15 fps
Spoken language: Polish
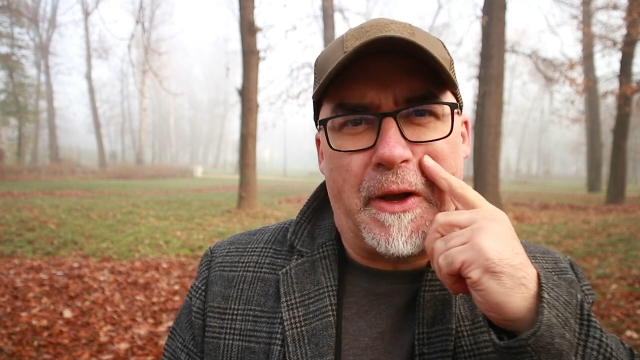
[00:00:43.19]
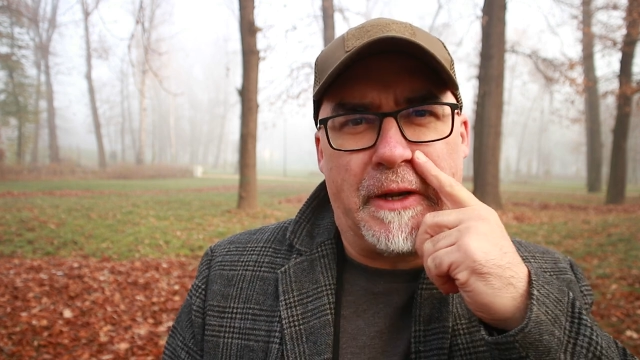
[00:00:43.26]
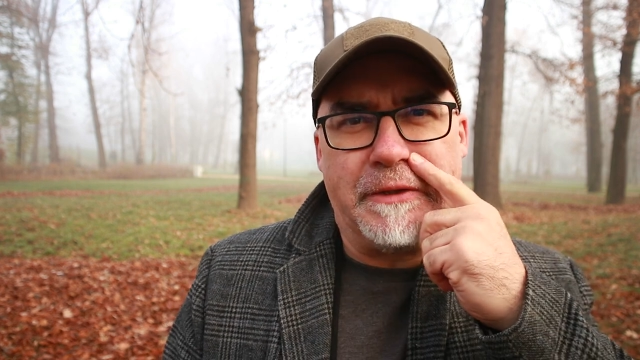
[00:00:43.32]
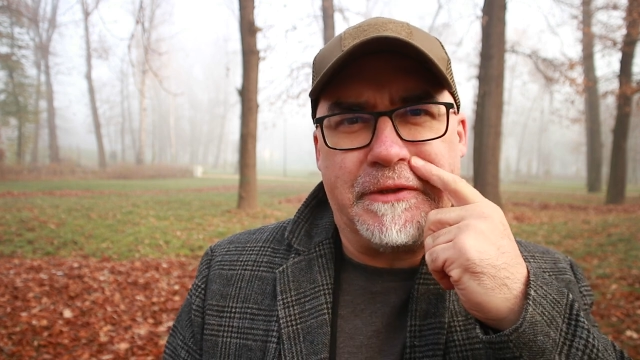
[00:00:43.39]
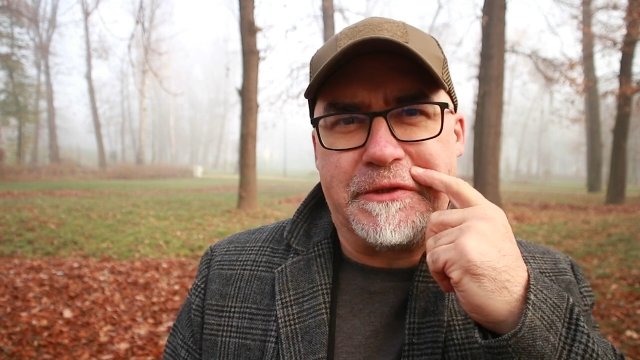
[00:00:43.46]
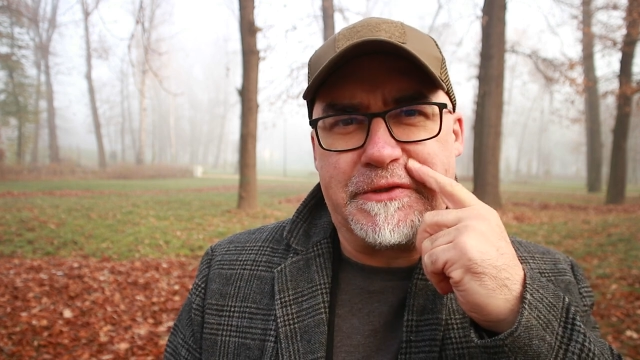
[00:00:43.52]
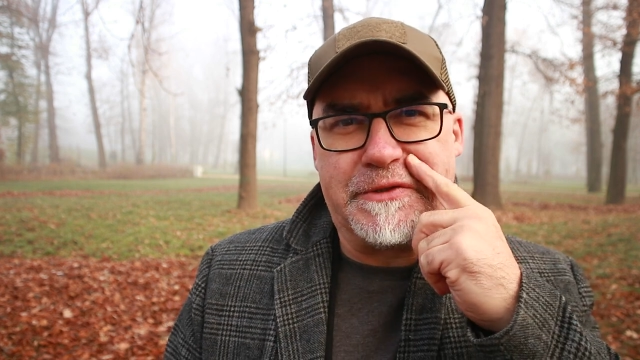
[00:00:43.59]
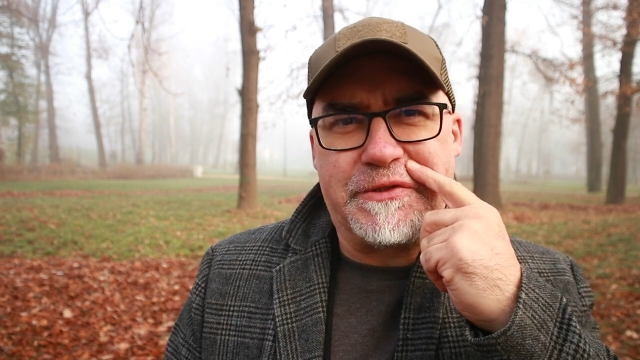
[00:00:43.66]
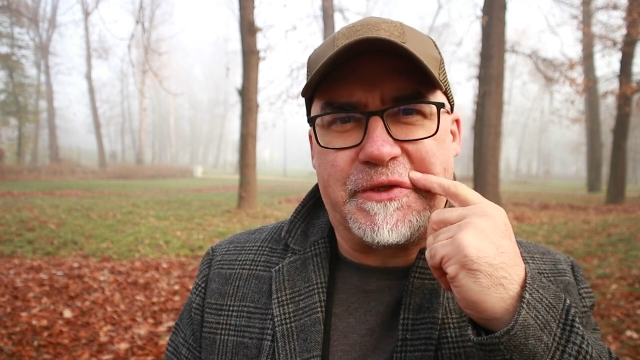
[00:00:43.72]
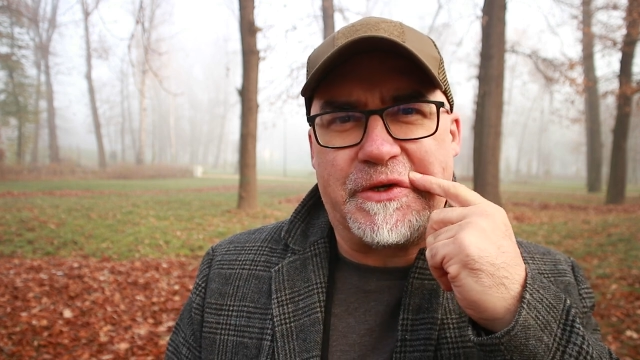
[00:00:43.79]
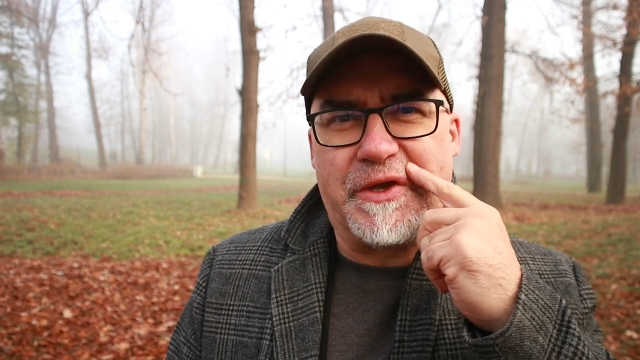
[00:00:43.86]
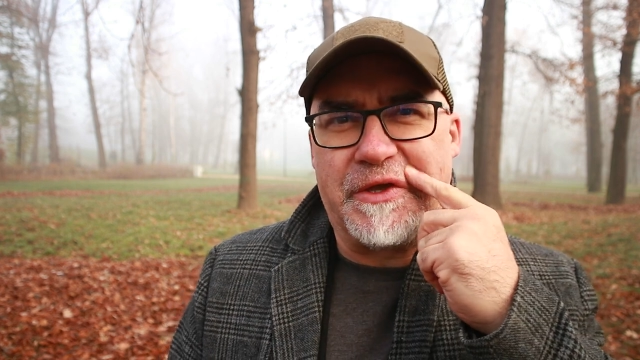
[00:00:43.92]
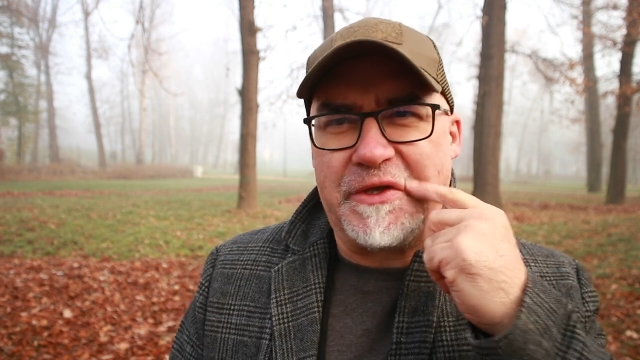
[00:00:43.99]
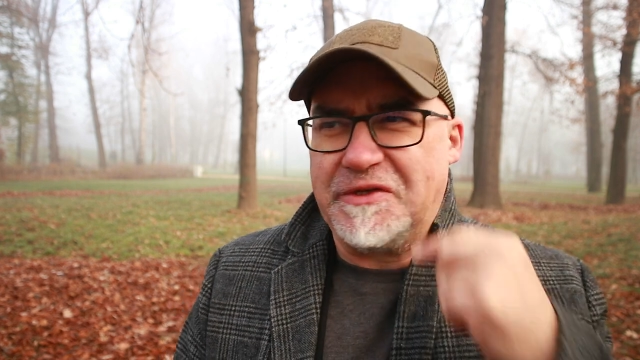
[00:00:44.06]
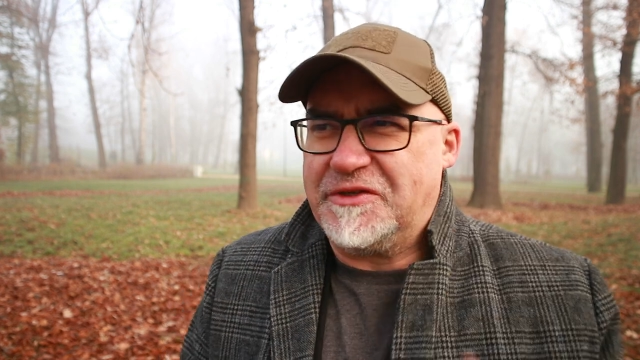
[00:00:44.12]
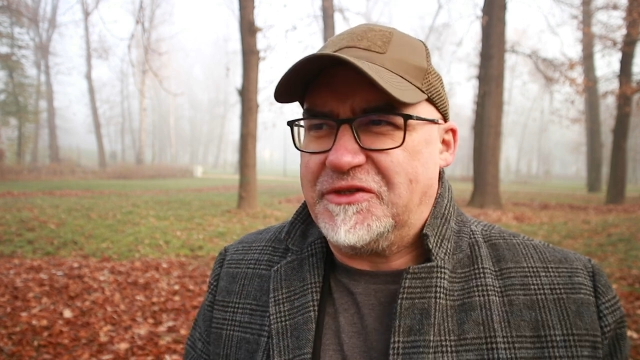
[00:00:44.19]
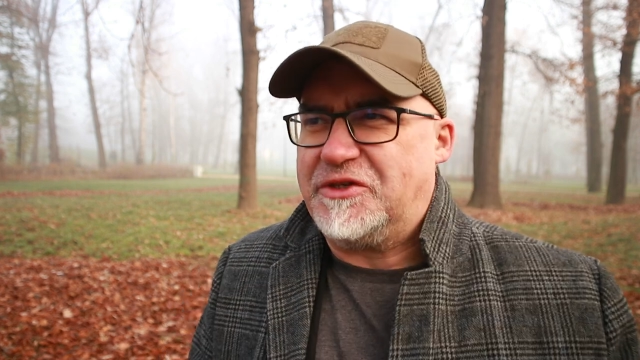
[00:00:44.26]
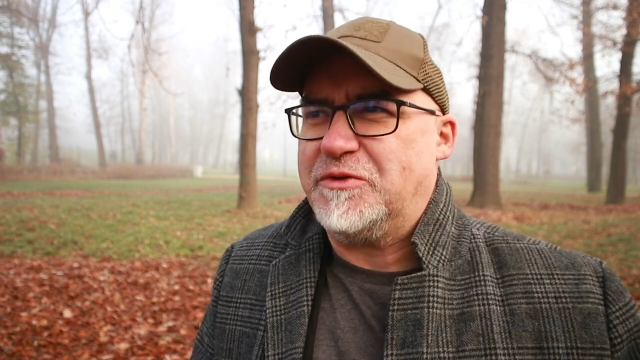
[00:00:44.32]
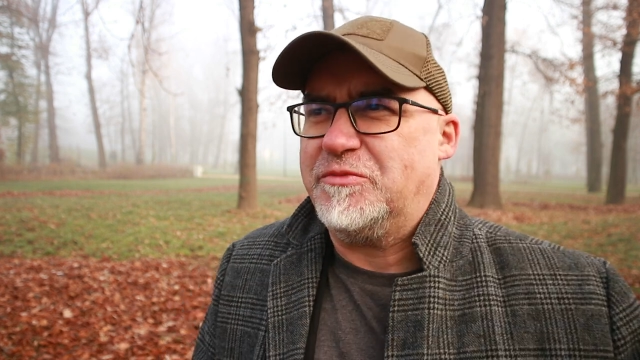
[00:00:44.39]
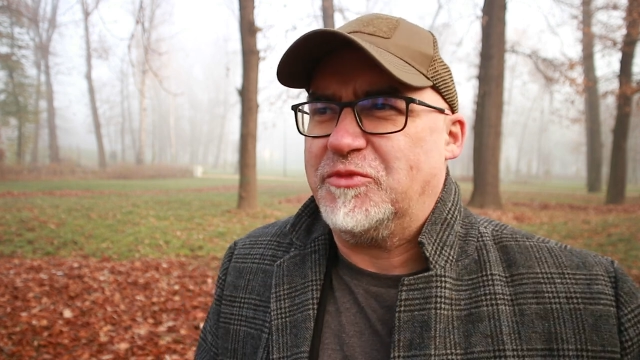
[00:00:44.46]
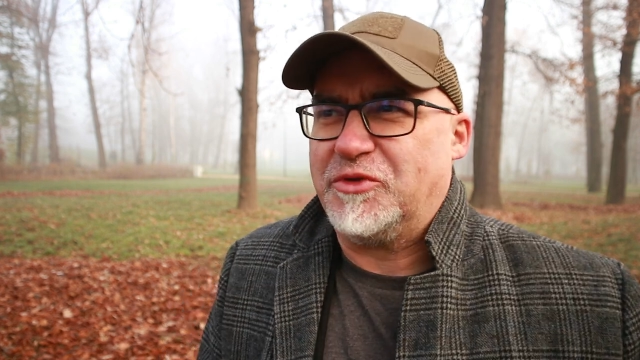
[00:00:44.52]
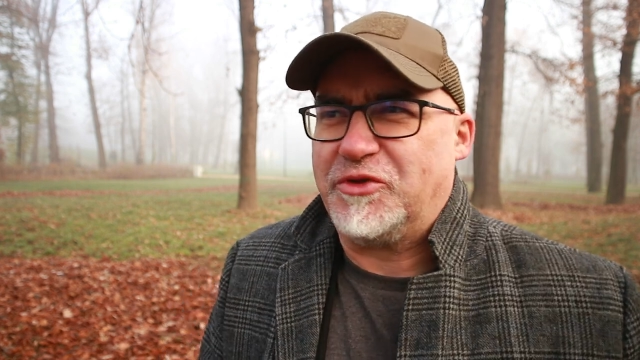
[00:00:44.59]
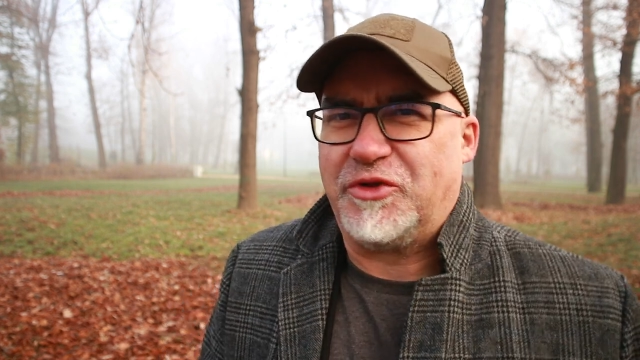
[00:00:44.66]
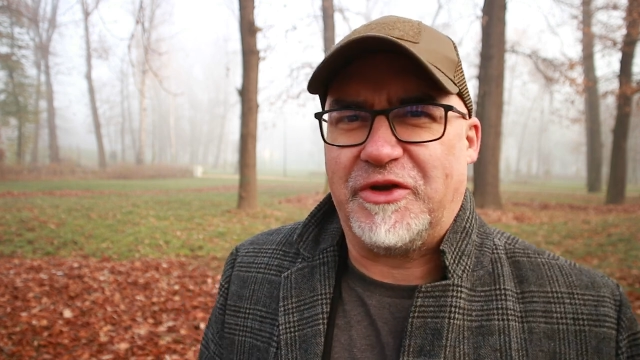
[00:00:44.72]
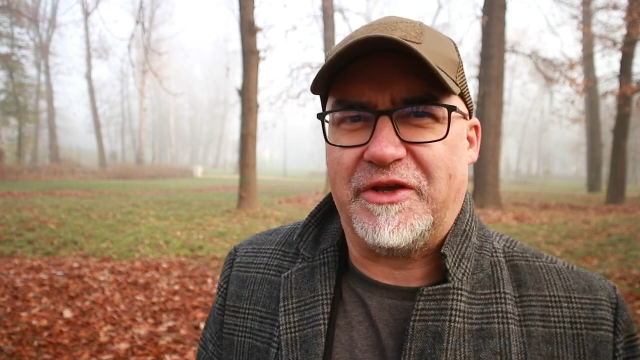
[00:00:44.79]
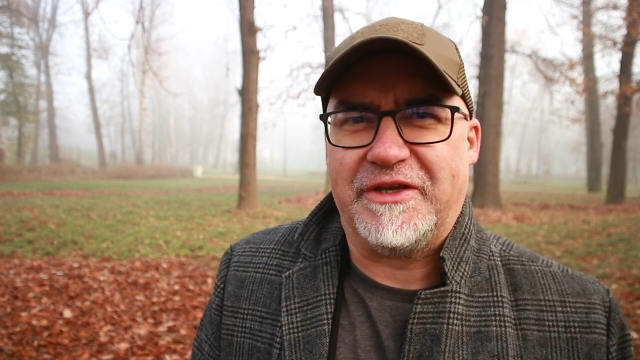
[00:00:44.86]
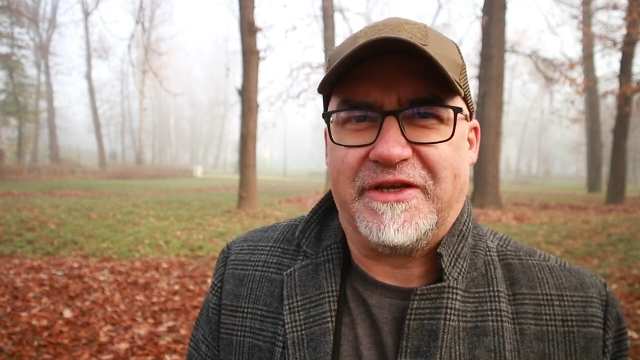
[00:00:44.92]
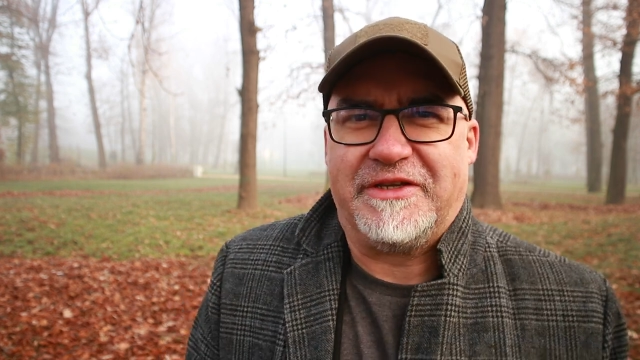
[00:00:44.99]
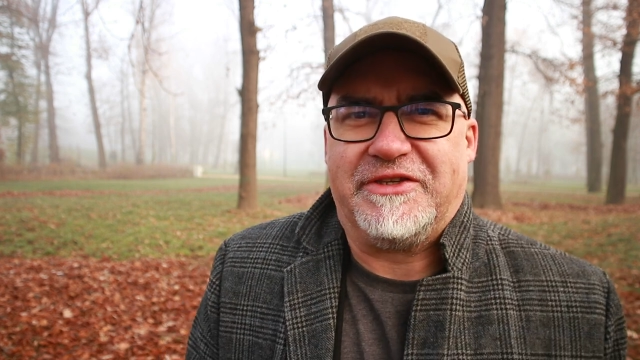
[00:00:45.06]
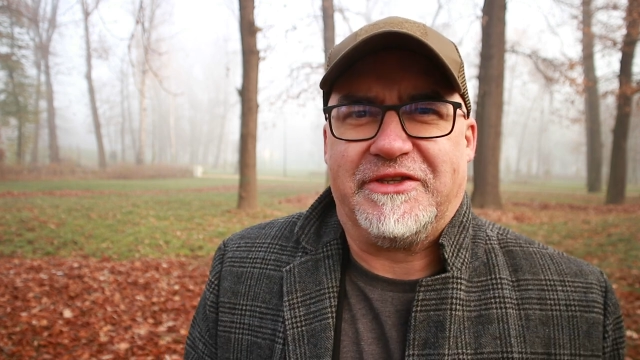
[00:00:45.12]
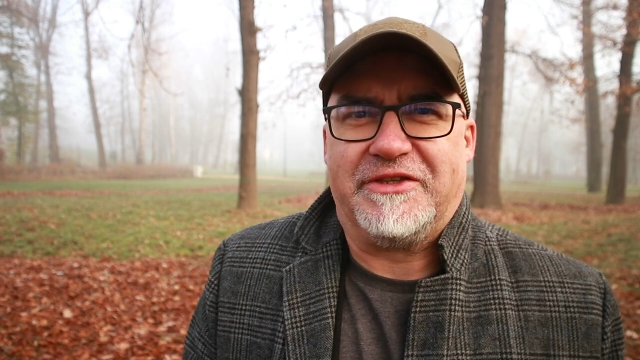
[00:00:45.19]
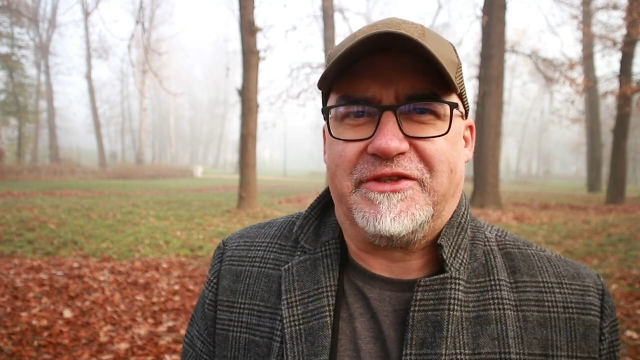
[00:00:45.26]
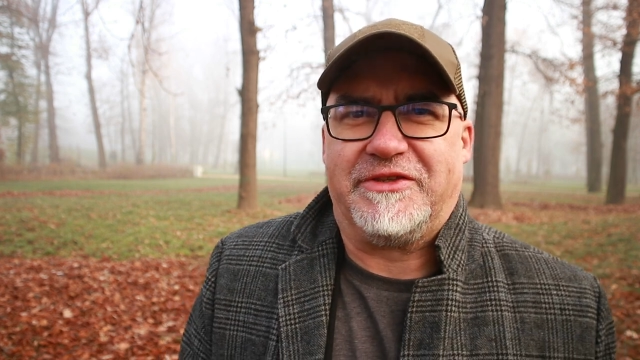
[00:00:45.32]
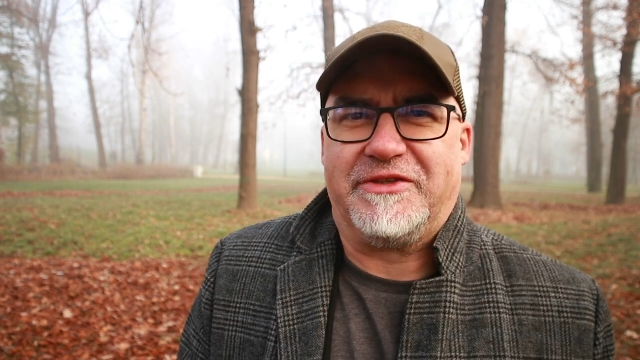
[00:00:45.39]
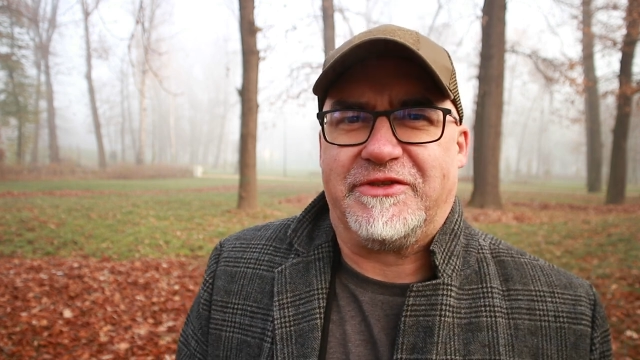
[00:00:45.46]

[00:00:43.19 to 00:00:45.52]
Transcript: ale nic, trochę zimno, trochę jak się,